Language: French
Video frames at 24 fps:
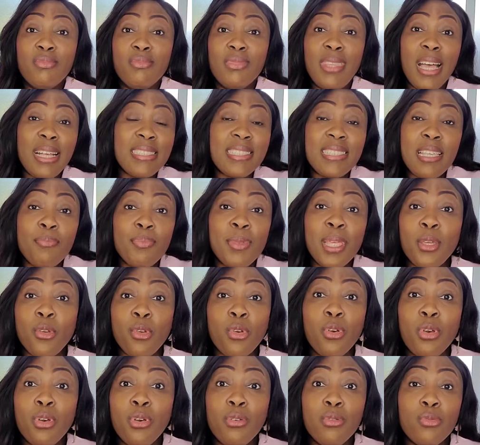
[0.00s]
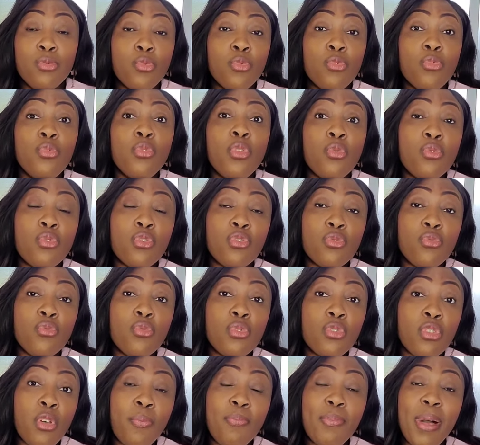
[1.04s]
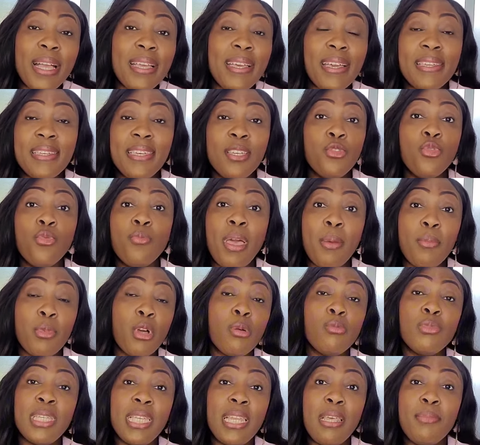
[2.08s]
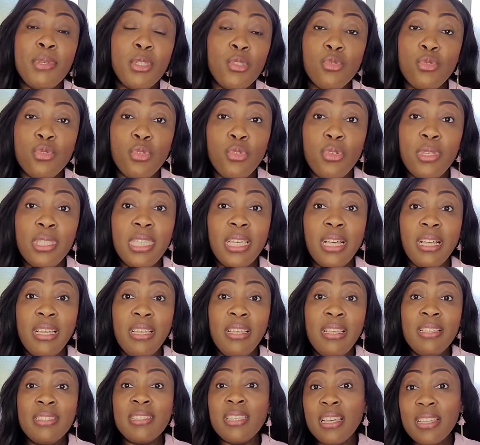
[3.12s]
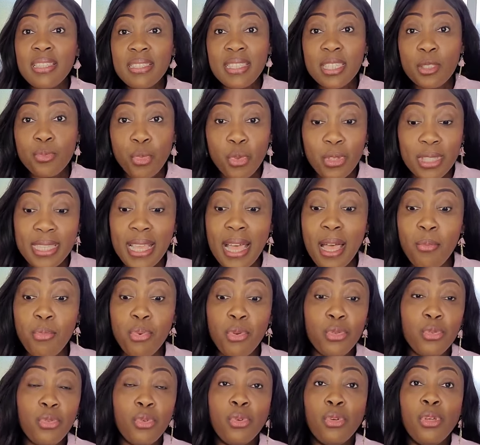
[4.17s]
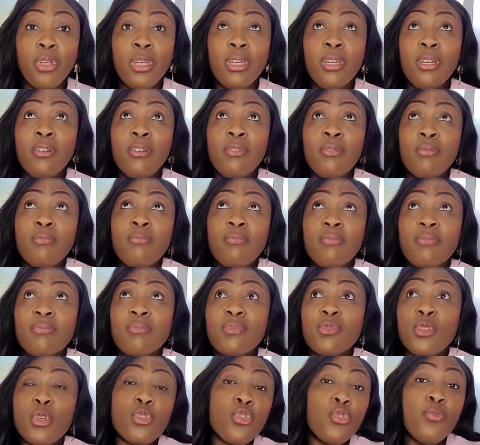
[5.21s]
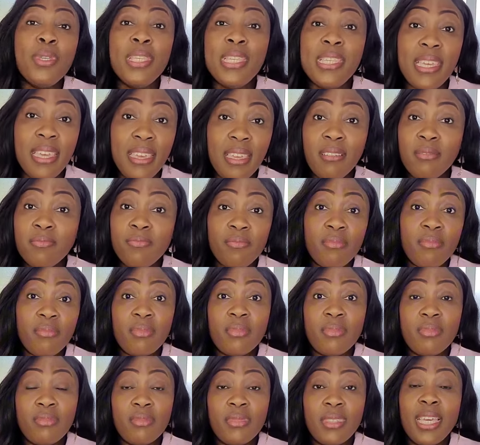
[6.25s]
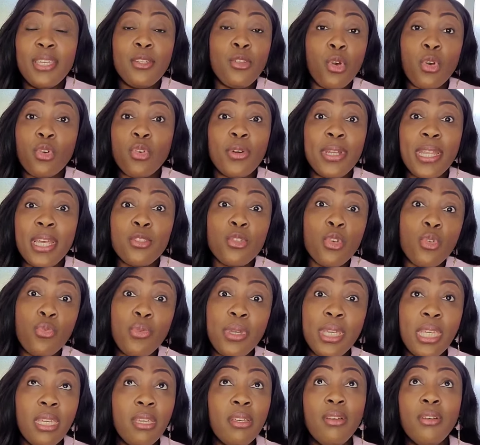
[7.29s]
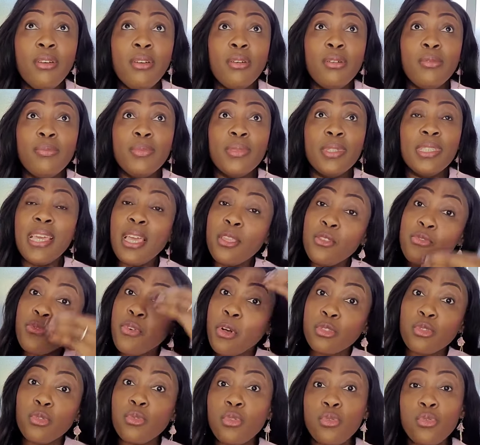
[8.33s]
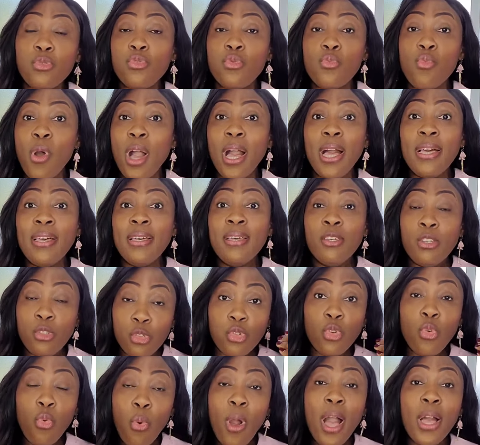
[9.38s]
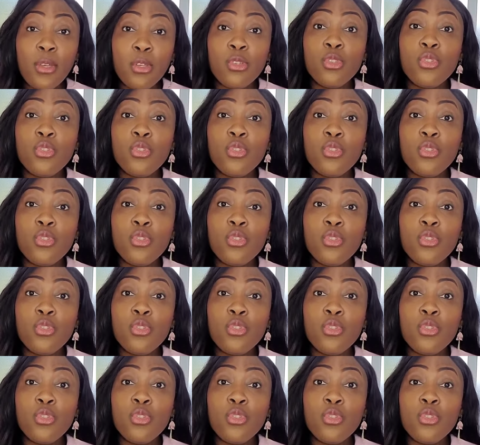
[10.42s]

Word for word: accepter que nous ne nous, sommes pas créés nous-mêmes, comme j'ai l'habitude de le dire. C'est indispensable de, de s'humilier et de reconnaître que oui, euh, il y a une force au-dessus de moi. Je crois que